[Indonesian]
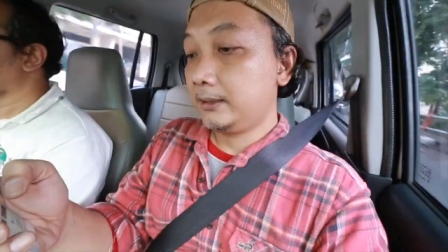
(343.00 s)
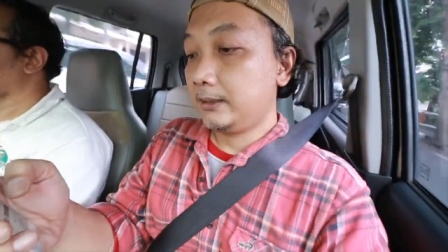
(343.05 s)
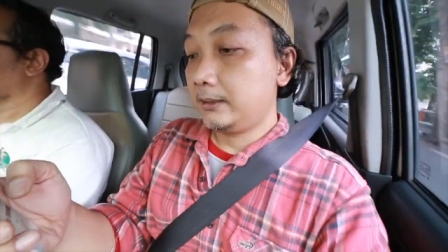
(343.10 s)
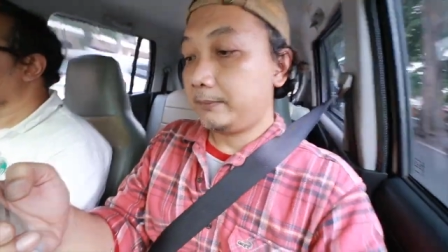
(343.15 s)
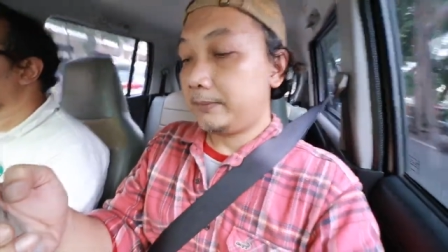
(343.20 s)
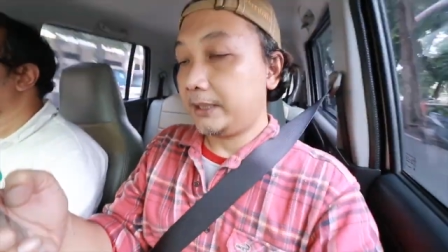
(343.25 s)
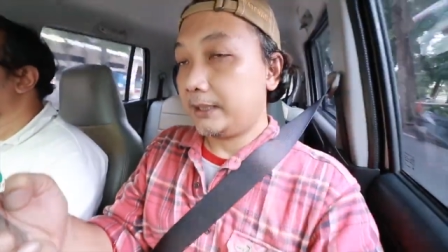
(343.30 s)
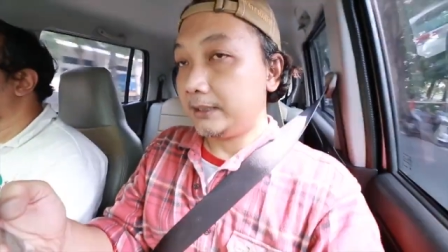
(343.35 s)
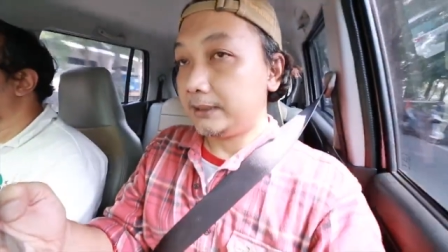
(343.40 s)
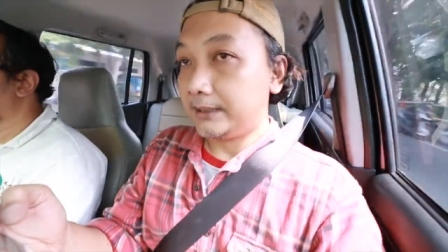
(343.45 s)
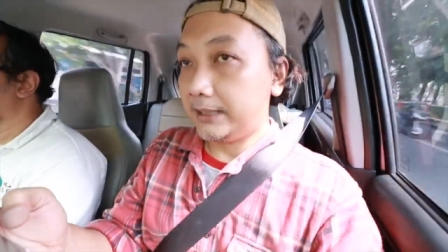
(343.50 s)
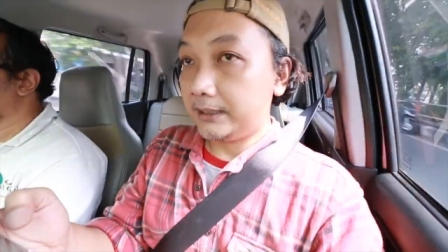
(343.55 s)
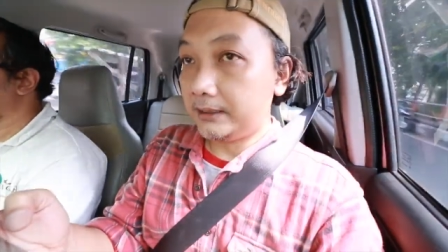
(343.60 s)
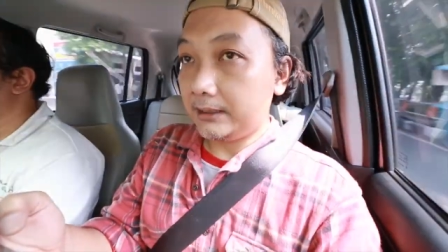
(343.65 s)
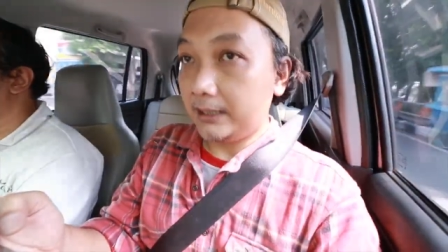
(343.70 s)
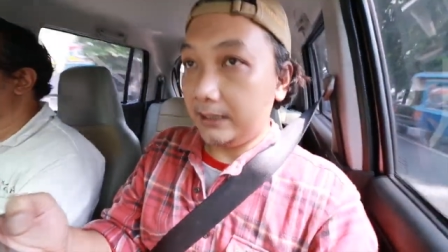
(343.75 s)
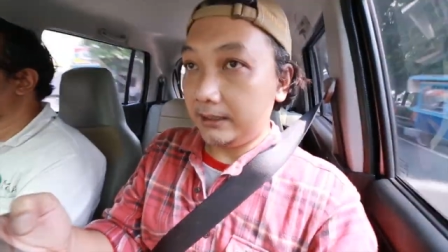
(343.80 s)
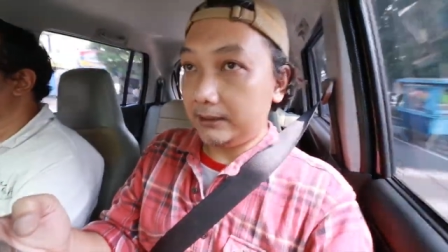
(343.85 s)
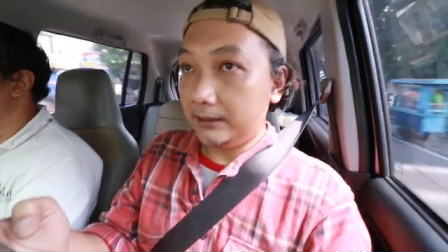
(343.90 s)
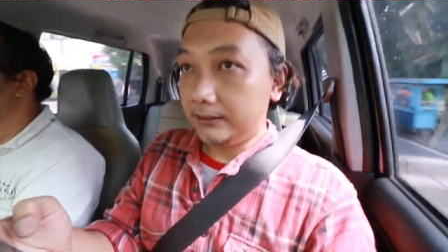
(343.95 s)
pada saat
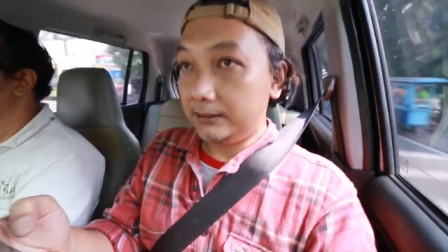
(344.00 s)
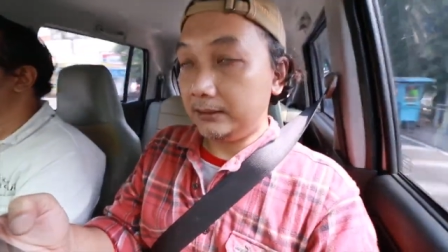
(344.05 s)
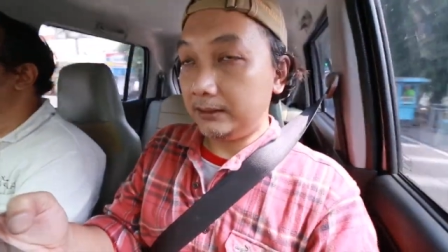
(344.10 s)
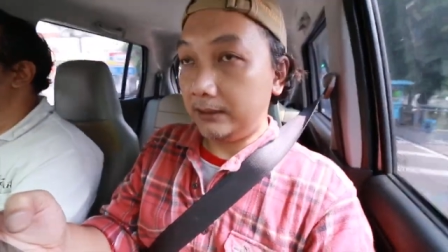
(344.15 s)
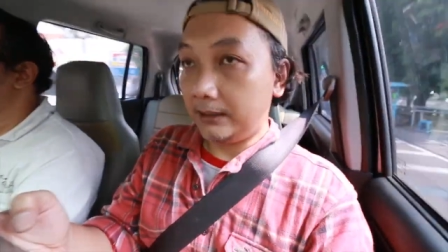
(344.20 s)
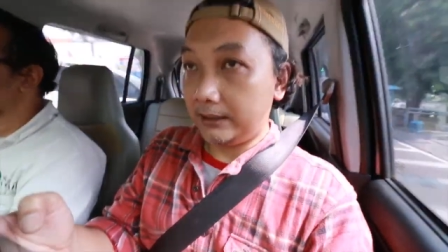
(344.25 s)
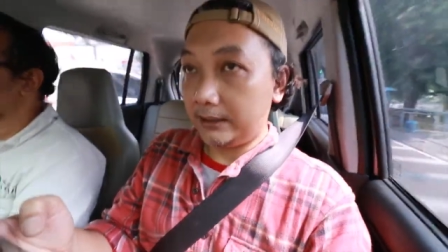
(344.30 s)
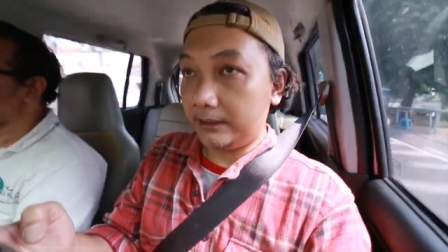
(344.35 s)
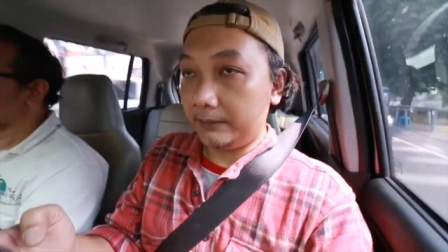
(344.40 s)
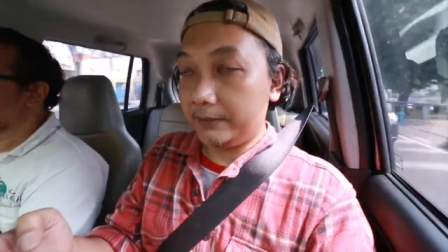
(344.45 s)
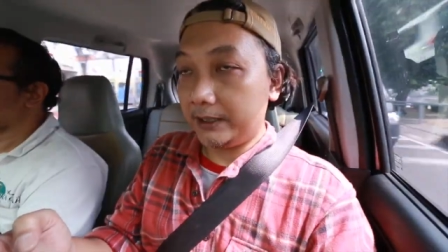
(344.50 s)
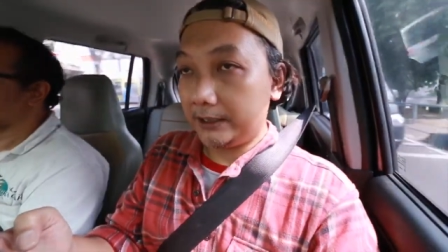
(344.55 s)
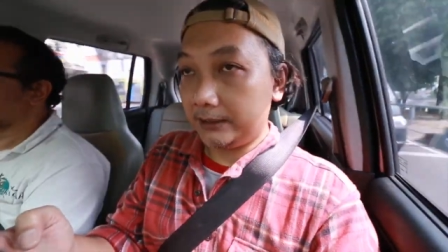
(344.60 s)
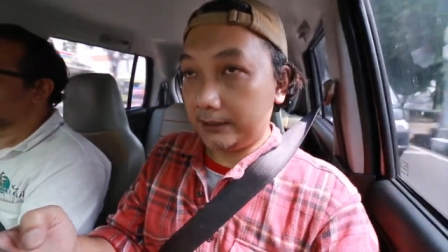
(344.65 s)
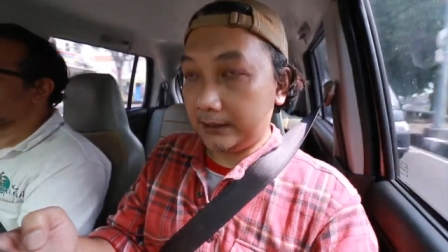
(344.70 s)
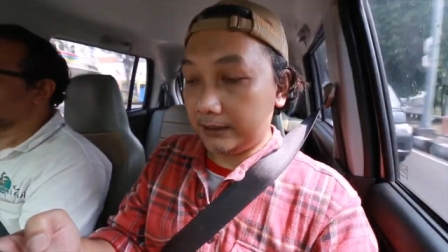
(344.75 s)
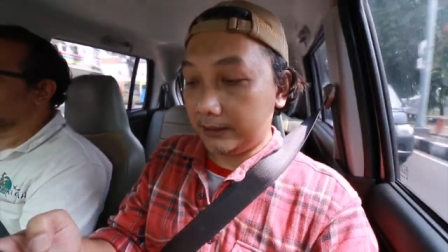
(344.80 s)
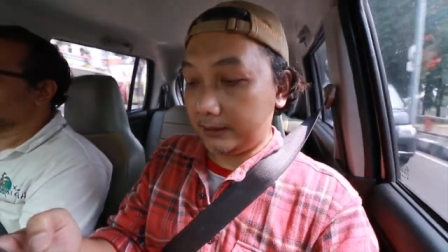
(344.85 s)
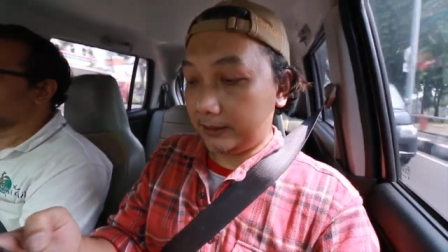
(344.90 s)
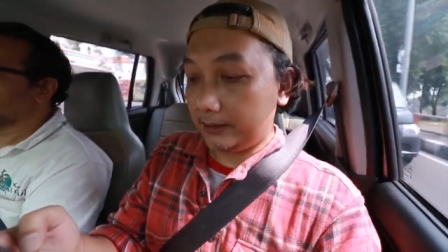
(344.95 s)
anda
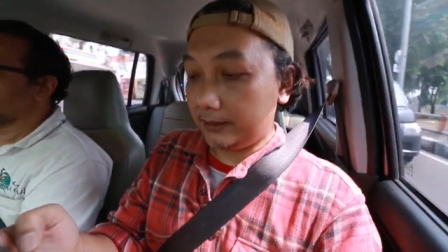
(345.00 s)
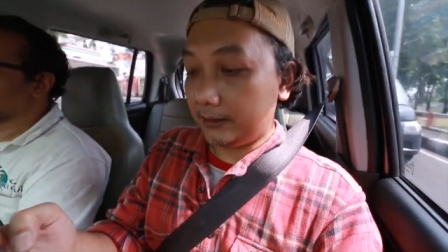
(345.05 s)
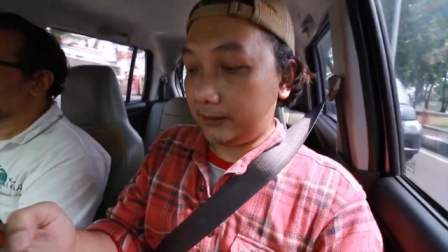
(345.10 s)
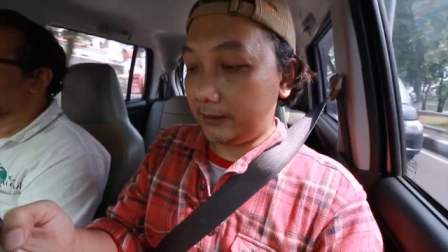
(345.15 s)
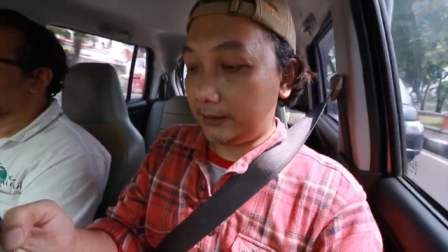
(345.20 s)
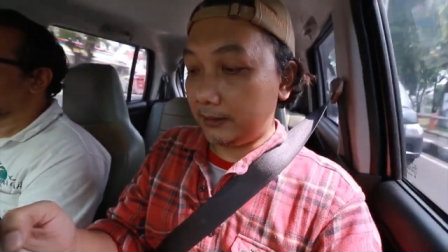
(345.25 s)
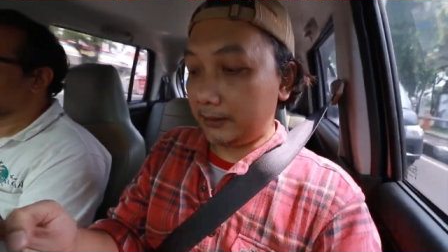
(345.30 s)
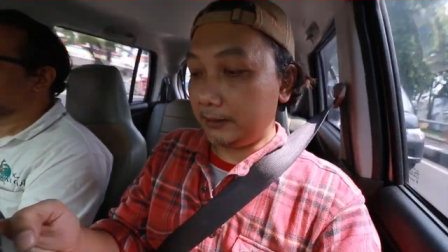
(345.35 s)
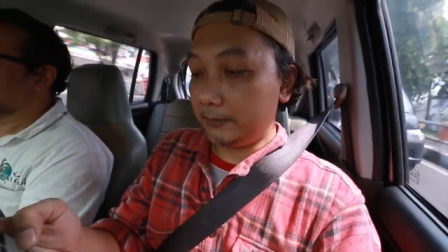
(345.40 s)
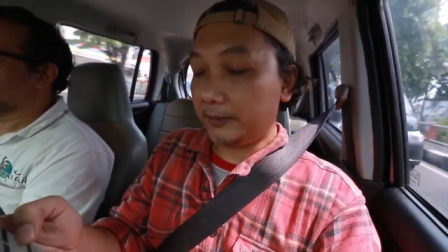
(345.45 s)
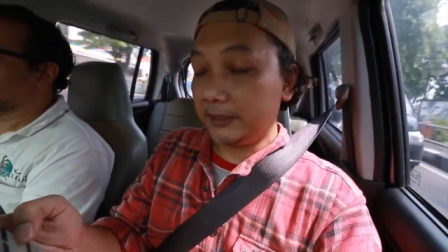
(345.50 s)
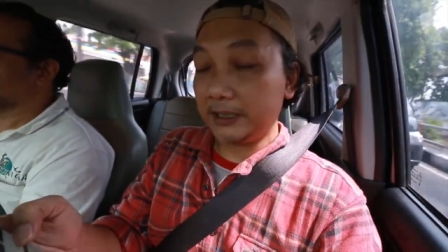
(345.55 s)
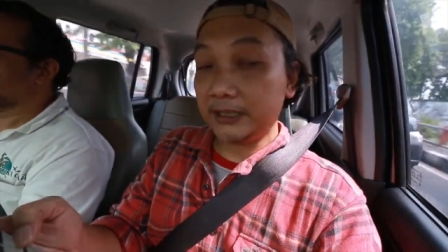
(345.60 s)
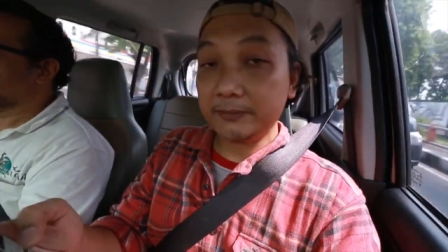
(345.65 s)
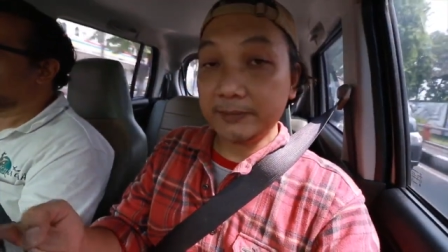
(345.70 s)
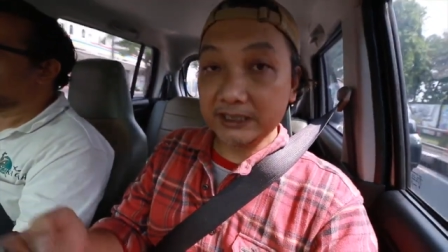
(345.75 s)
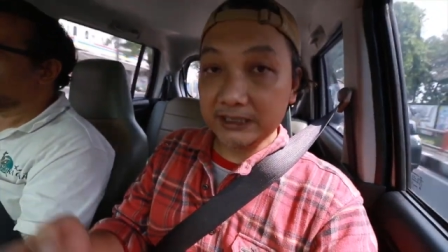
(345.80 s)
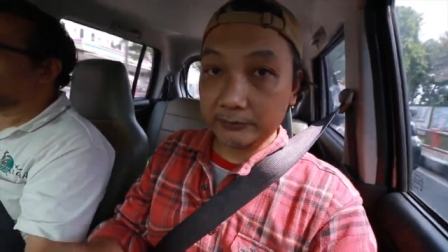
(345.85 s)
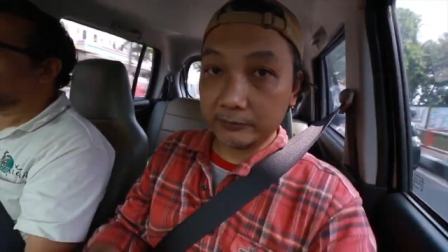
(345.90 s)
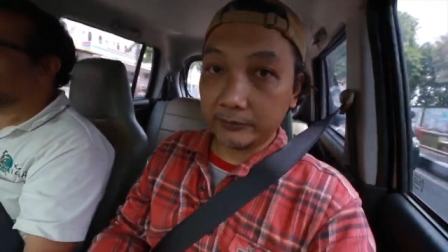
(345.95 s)
berada batas
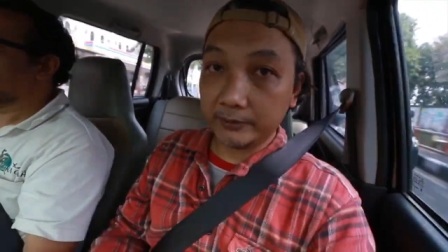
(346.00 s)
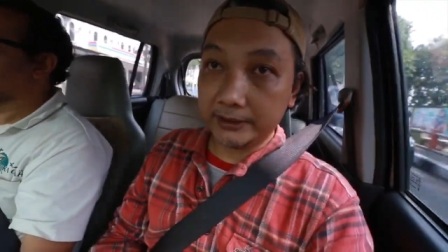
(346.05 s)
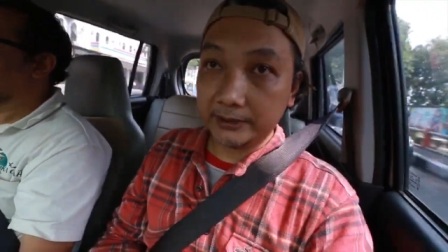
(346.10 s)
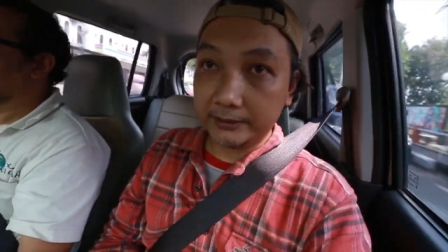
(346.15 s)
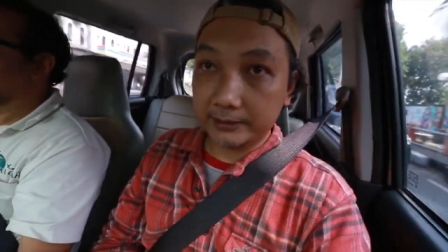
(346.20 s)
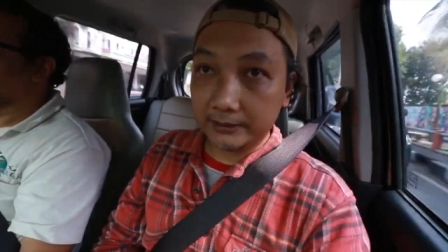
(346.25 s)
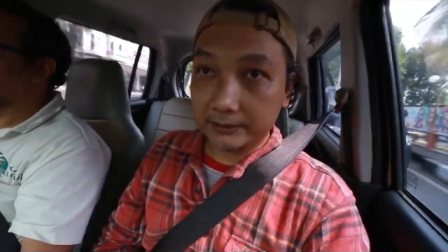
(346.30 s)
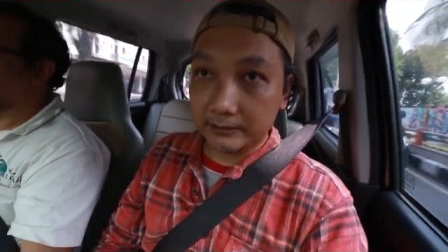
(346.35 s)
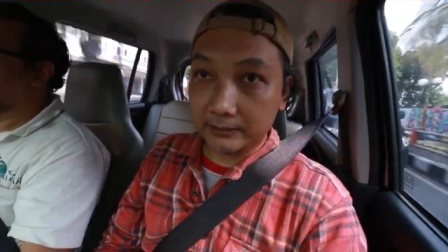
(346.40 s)
maksimum ketinggian